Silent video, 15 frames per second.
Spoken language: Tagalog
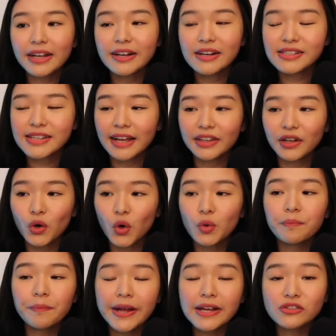here sa ating
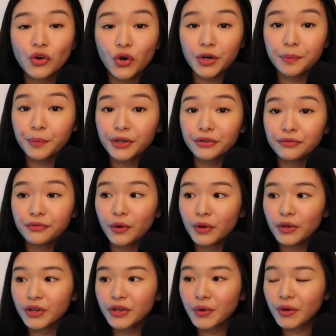homepage or
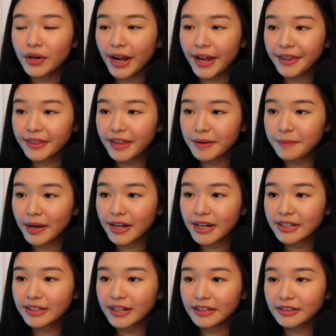portfolio and then
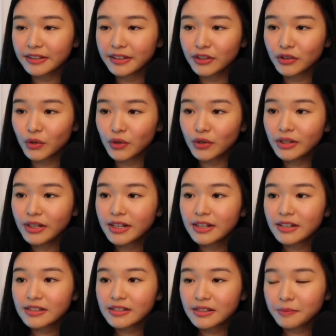makikita natin dito
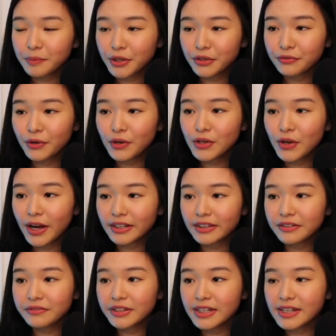portfolio
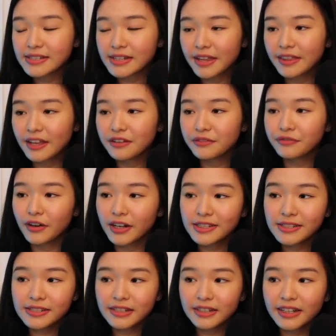activities and then
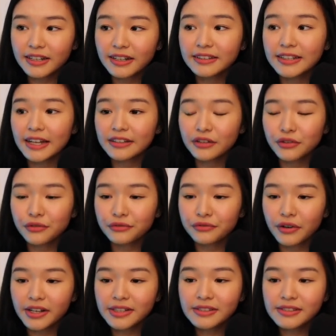funds. Click lang natin yung
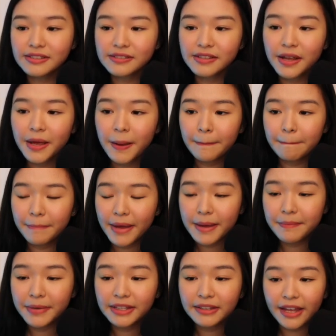funds,
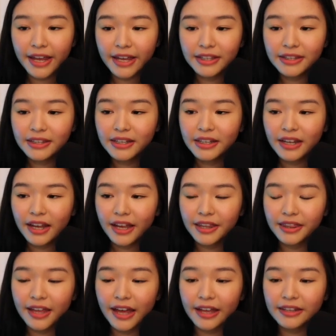payment in,
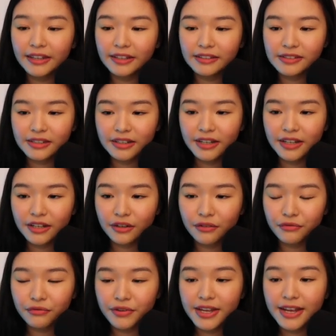and then let's click
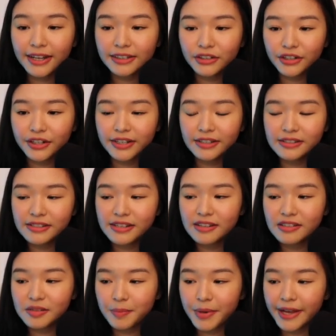fiat
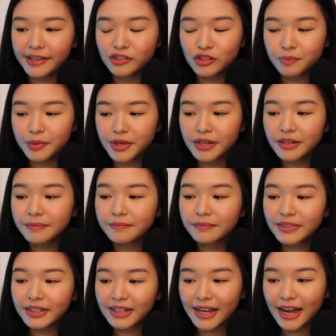currencies, PHP,
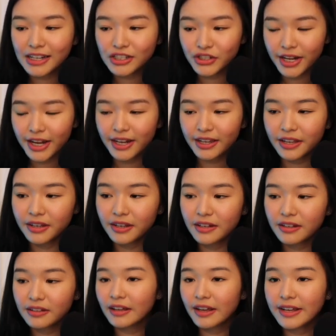cash in.
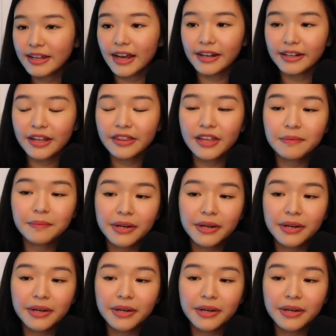Ayan. And then,